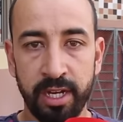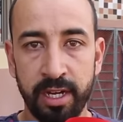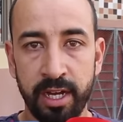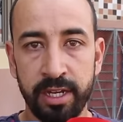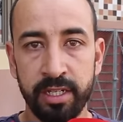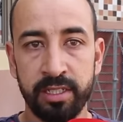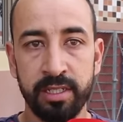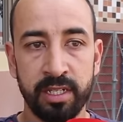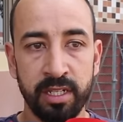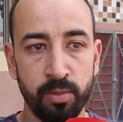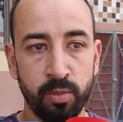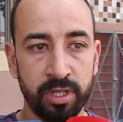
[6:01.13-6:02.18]
عقاري
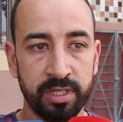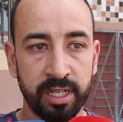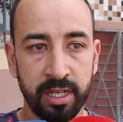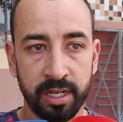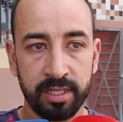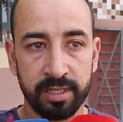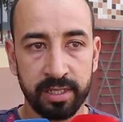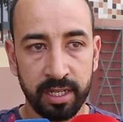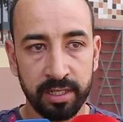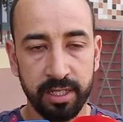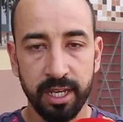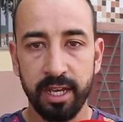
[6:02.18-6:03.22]
تيسلم سكن
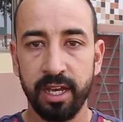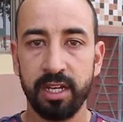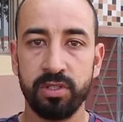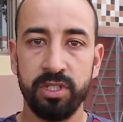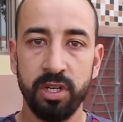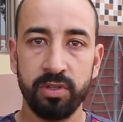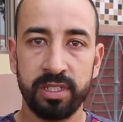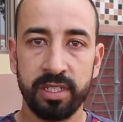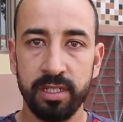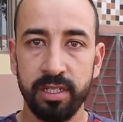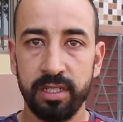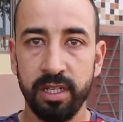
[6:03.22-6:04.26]
اقتصادي خاصو ياخذ
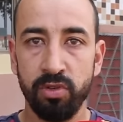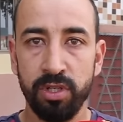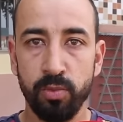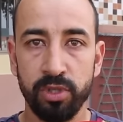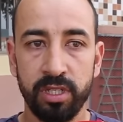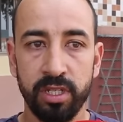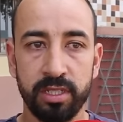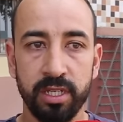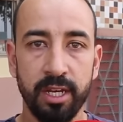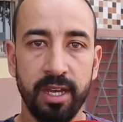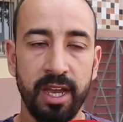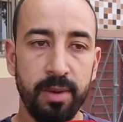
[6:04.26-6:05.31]
السنديك ديالو لمده
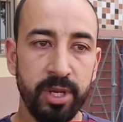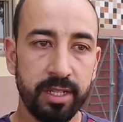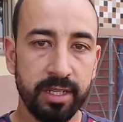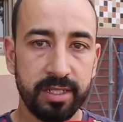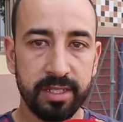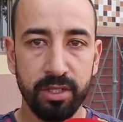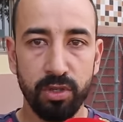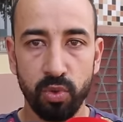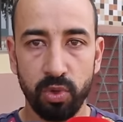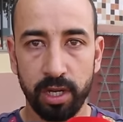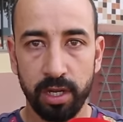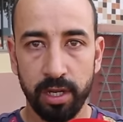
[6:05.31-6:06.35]
عامين ثلاث سنين
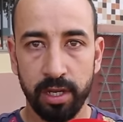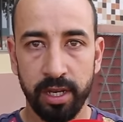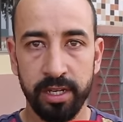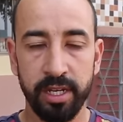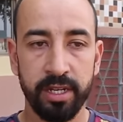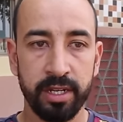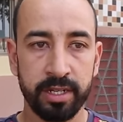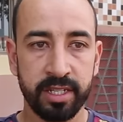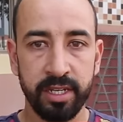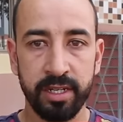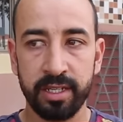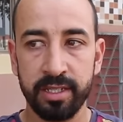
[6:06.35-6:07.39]
الاولى يعني حنا
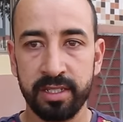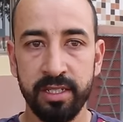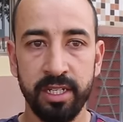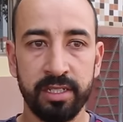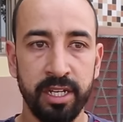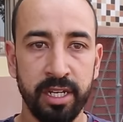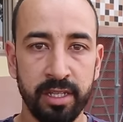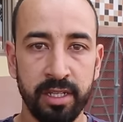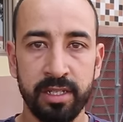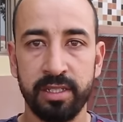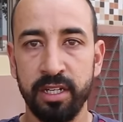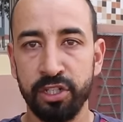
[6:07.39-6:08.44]
رتاينا ثلاث سنين حيت كان عندنا
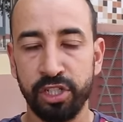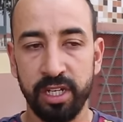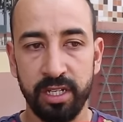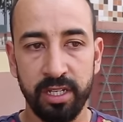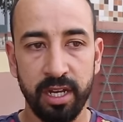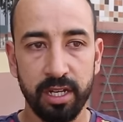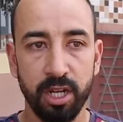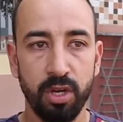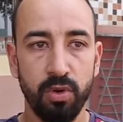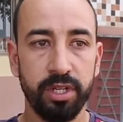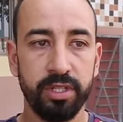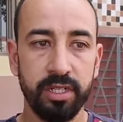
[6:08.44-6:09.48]
النزله الجاليه
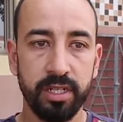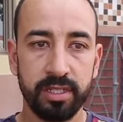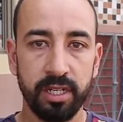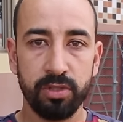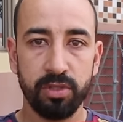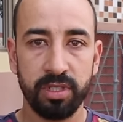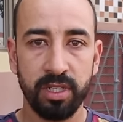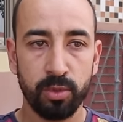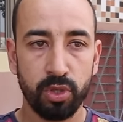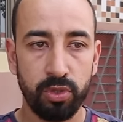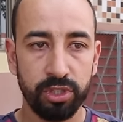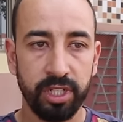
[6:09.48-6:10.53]
وعندنا النزله لا دوزيام
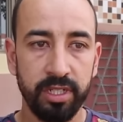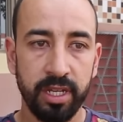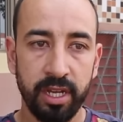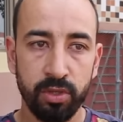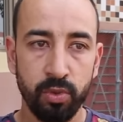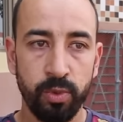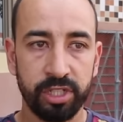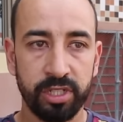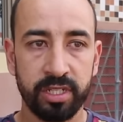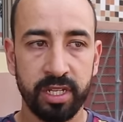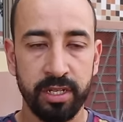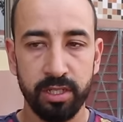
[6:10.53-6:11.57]
ترونش يعني هادو مالش
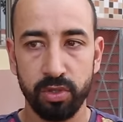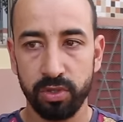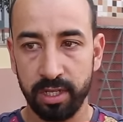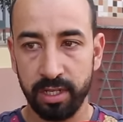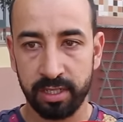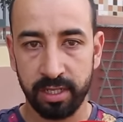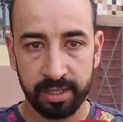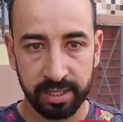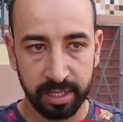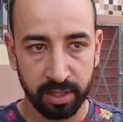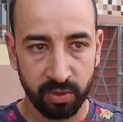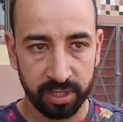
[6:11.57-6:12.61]
رتاينا نديرو ثلاث
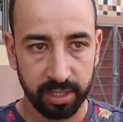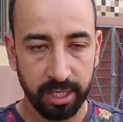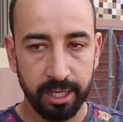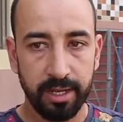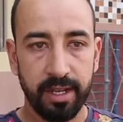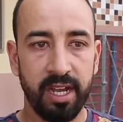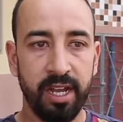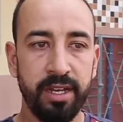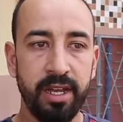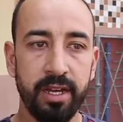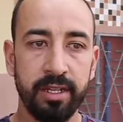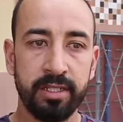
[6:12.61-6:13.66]
سنوات
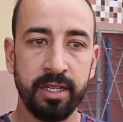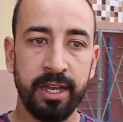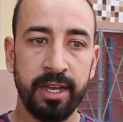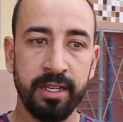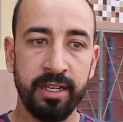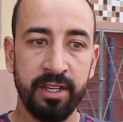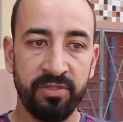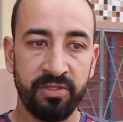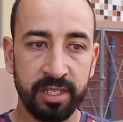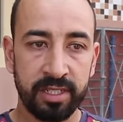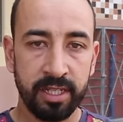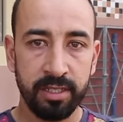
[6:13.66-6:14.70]
حنا هاد اللي
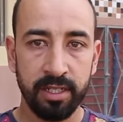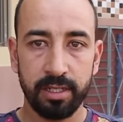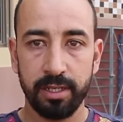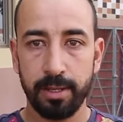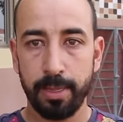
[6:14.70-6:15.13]
فريد سانديك